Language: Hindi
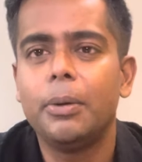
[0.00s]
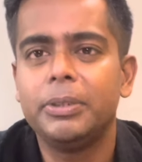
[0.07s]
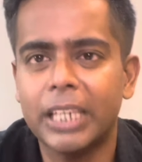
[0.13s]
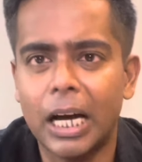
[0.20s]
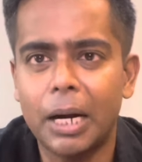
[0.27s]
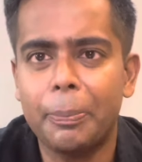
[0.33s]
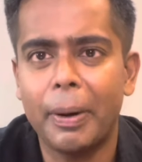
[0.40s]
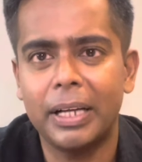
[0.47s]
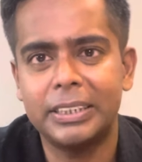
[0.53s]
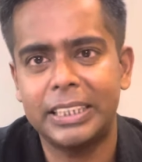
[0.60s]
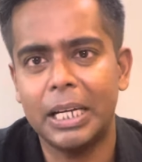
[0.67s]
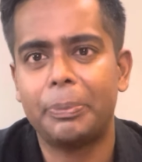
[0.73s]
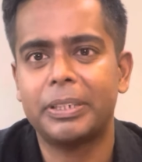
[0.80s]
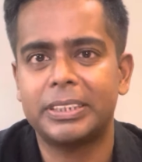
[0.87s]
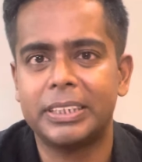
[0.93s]
चार पांच
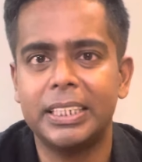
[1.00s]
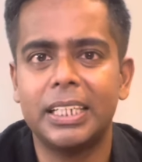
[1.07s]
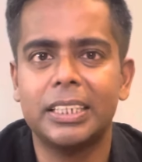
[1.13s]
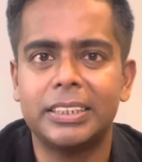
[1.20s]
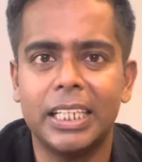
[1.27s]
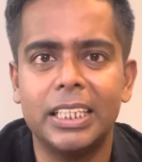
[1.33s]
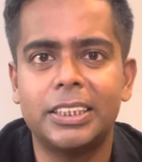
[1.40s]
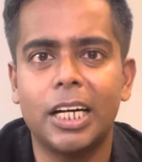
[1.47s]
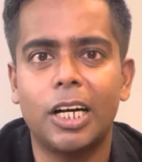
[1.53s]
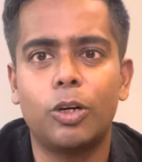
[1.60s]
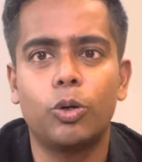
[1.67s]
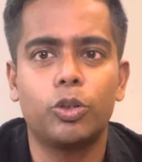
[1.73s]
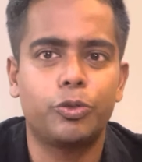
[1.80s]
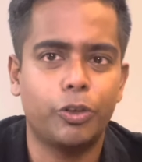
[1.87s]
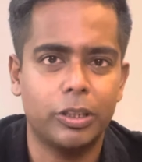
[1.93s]
छह परसेंट का सेल्स का
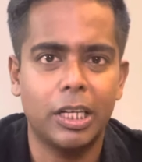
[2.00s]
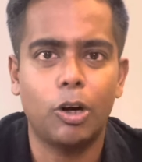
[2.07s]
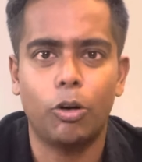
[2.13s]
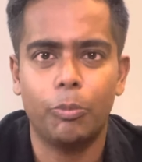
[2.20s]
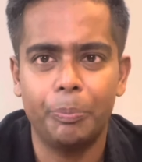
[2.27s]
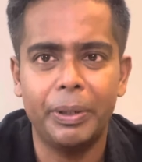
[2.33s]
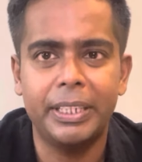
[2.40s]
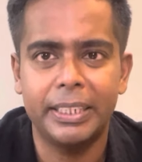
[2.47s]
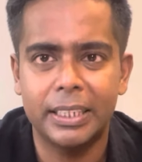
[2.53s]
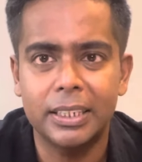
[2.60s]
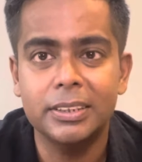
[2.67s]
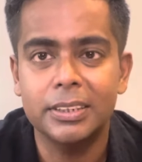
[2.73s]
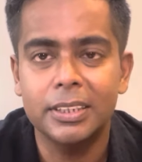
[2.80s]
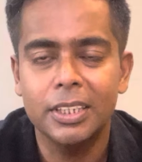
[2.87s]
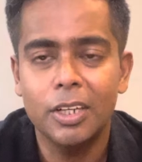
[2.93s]
ग्रोथ फॉर द
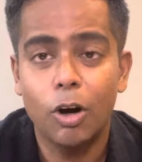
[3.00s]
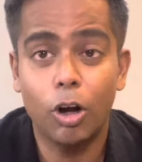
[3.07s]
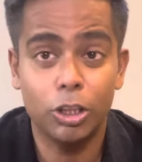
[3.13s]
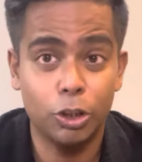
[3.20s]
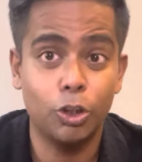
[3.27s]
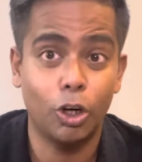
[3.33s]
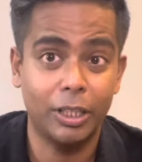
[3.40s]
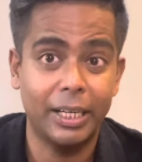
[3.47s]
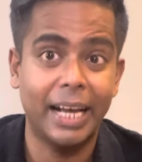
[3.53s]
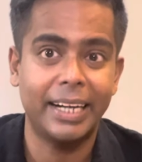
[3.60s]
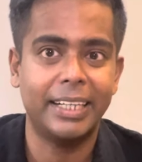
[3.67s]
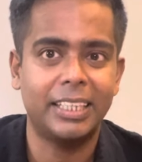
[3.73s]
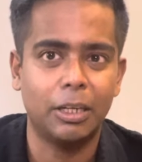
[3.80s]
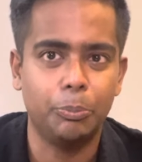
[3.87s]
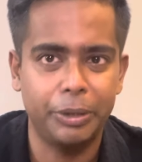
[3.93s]
कॉम्पिटिटर्स ऑल दो नॉट
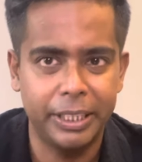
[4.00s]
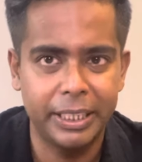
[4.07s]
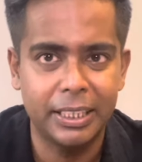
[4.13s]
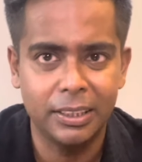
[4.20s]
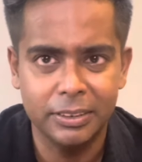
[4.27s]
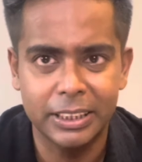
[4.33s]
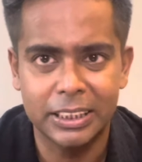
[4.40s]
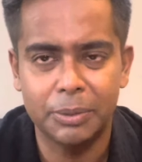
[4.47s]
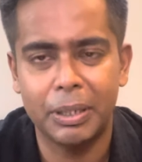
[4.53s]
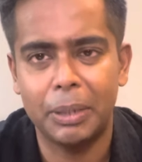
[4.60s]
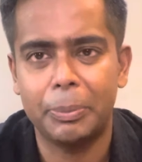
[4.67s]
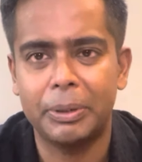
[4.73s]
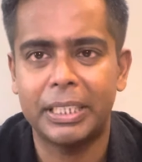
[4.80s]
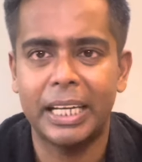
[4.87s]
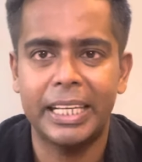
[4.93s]
डायरेक्ट कॉम्पिटिटर जैसे मैंने
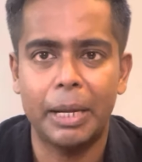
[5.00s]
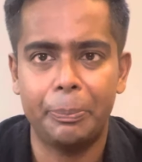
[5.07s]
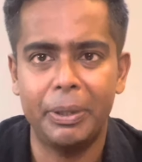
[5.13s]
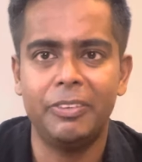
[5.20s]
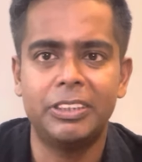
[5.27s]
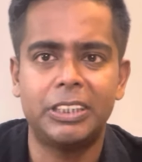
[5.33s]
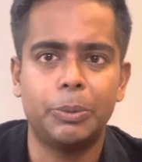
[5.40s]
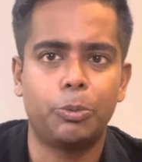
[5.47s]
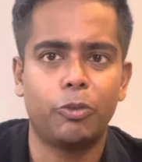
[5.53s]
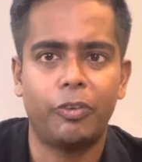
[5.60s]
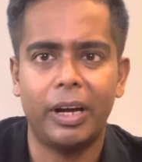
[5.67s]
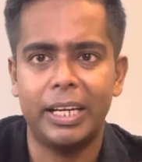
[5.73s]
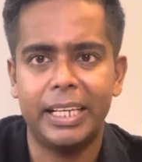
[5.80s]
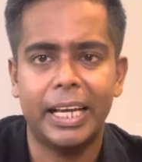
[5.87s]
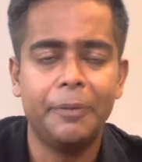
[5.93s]
बताया ये पीवीसी
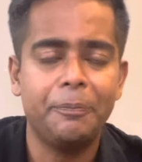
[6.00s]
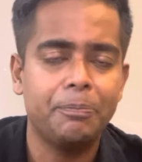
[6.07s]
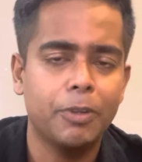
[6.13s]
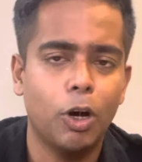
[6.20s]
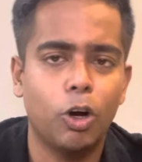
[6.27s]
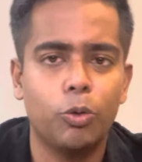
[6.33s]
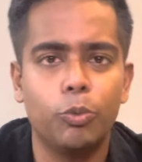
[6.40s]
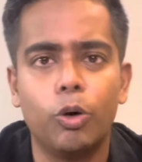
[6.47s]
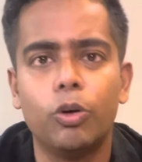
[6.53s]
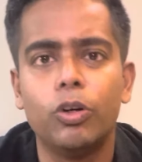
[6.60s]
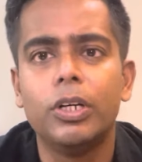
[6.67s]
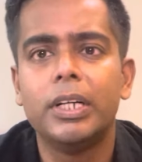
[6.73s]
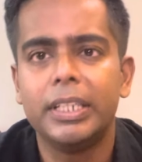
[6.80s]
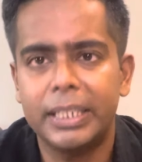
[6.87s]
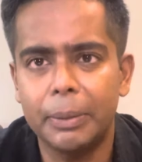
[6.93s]
प्रोफाइलिंग है और वो
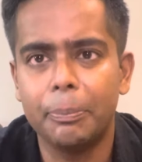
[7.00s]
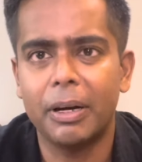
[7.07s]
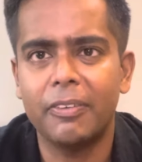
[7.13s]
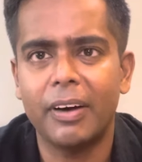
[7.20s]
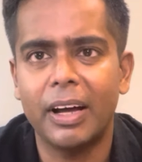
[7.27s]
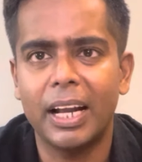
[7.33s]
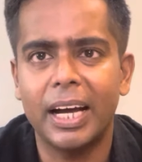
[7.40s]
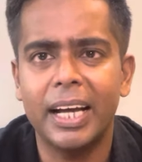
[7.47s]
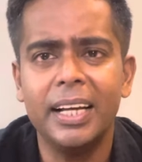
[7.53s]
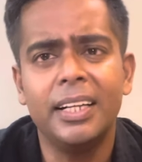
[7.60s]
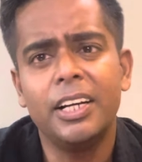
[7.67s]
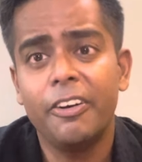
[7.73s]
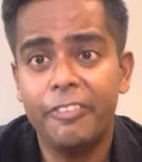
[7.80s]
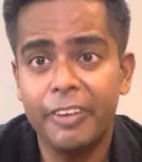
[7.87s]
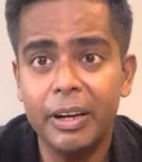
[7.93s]
टिम्बर वाला है
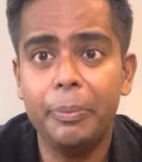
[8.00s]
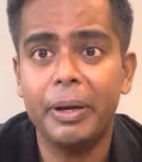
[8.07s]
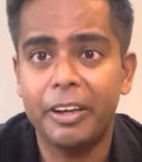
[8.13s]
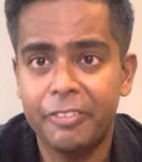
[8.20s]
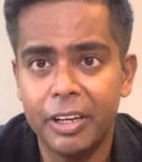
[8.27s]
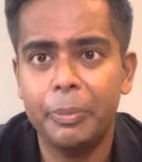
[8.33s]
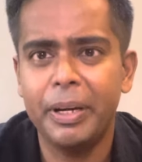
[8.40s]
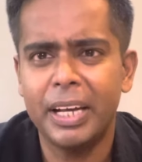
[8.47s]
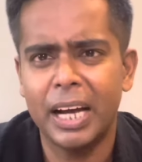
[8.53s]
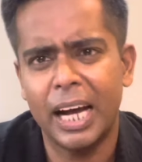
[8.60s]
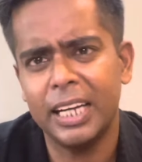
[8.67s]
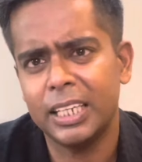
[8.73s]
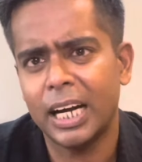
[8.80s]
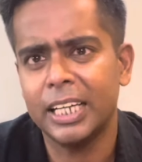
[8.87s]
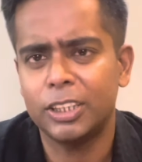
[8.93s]
फिर भी फिर भी
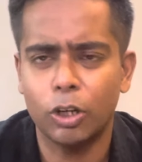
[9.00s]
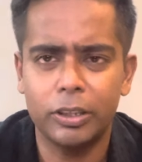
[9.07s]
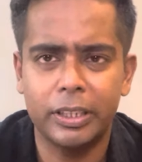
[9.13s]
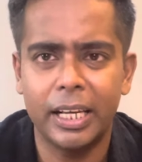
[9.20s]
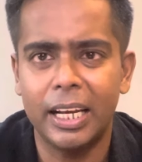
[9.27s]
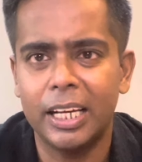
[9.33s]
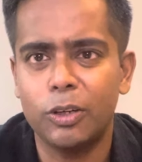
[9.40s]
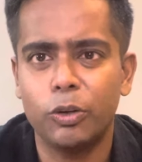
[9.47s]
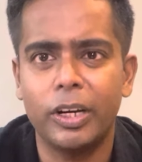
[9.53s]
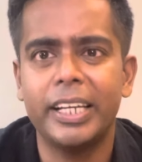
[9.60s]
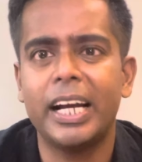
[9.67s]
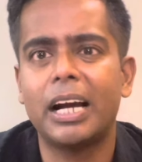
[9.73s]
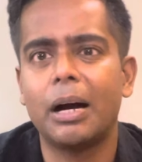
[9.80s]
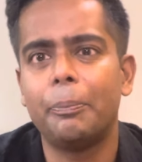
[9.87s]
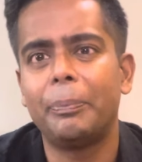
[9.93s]
आई आई थॉट के लाइक ओके
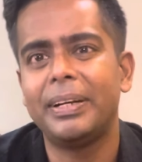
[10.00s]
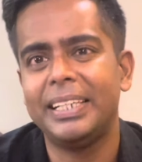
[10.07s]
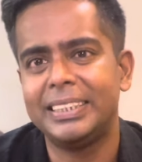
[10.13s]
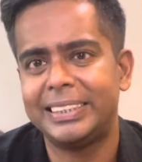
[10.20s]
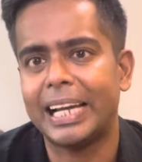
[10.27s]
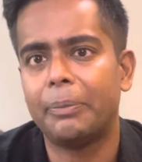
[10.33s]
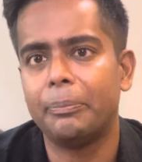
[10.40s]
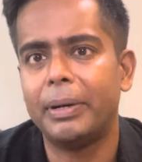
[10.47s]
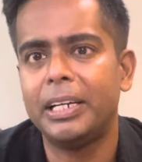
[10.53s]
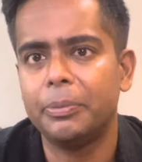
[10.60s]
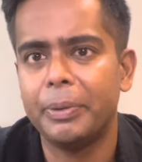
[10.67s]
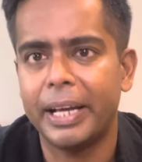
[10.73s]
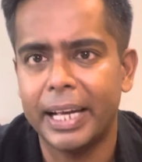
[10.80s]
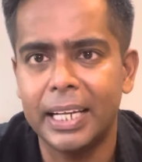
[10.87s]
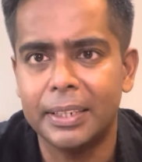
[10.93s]
ये कंपनी इस सेगमेंट
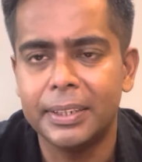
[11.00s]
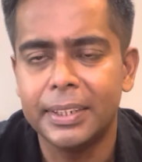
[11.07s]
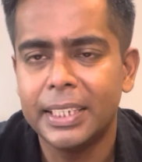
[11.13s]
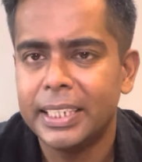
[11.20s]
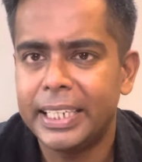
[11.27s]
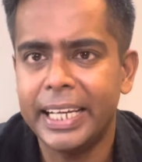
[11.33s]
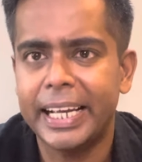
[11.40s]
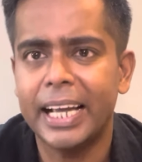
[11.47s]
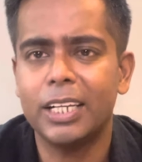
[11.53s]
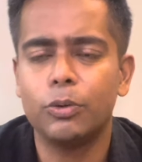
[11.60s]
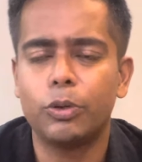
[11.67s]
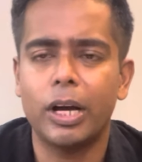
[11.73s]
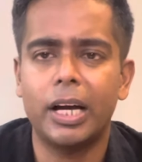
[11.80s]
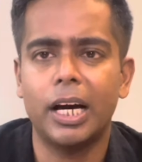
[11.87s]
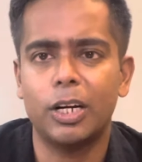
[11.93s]
में है ना ठीक है
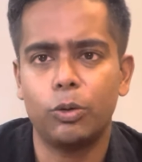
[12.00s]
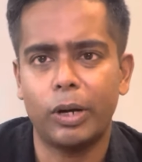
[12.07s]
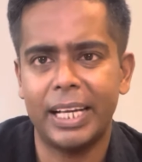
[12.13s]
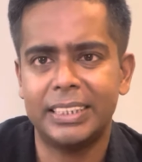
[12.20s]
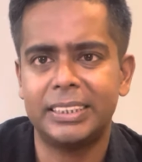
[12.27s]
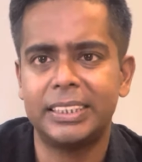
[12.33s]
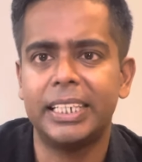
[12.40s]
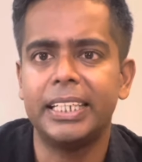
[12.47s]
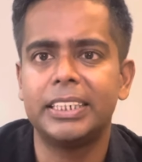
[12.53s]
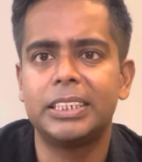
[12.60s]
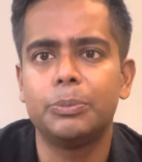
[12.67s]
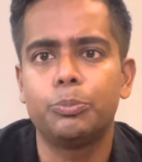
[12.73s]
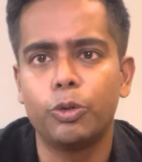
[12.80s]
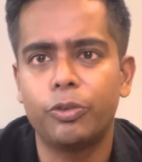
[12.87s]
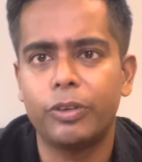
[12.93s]
क्योंकि घरों का एस्थेटिक्स
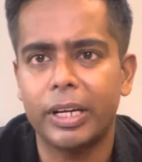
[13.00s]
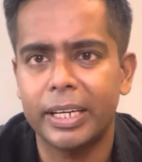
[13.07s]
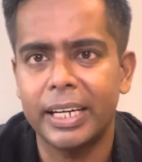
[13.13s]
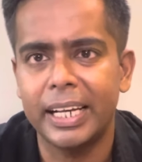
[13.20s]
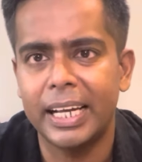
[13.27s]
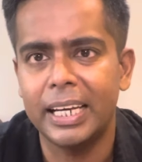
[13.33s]
इंप्रूव करने के